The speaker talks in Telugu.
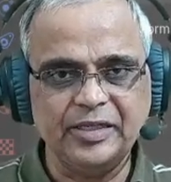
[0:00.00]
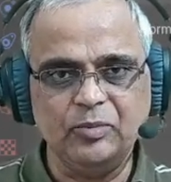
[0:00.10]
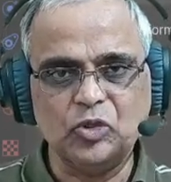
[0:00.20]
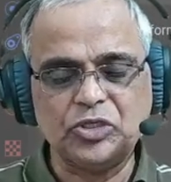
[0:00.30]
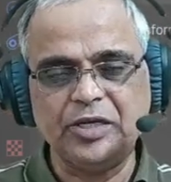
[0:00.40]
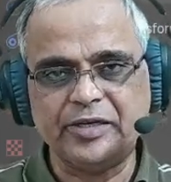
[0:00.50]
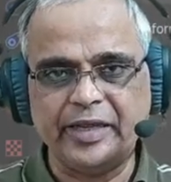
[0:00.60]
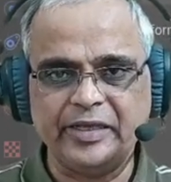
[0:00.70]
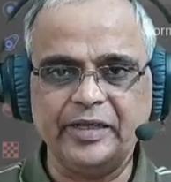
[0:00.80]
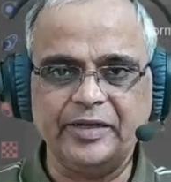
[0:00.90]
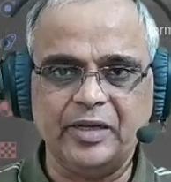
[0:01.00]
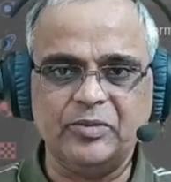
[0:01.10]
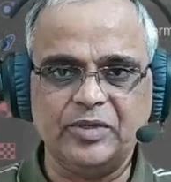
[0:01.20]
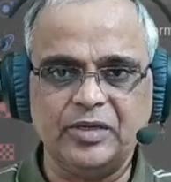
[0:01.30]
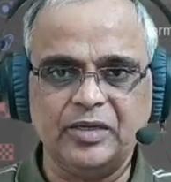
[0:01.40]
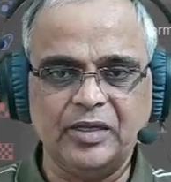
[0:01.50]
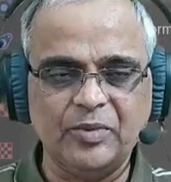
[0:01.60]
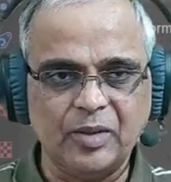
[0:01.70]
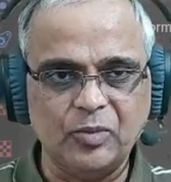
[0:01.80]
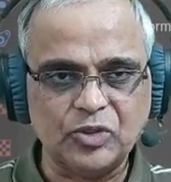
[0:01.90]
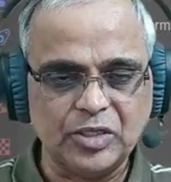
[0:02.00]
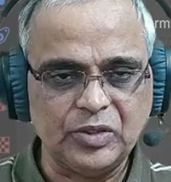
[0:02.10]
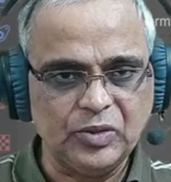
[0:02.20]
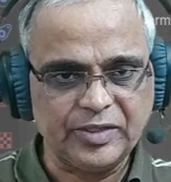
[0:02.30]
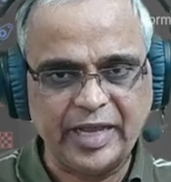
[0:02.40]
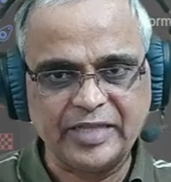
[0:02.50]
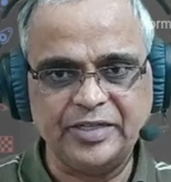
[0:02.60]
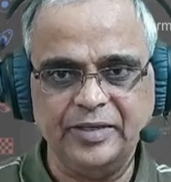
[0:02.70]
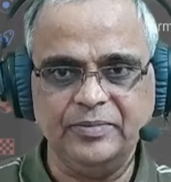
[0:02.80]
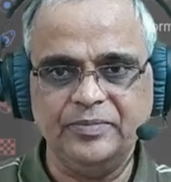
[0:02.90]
మోషన్ ట్రాకింగ్ అంటారన్నమాట కెమెరా మోషన్ను ట్రాక్ చేయడం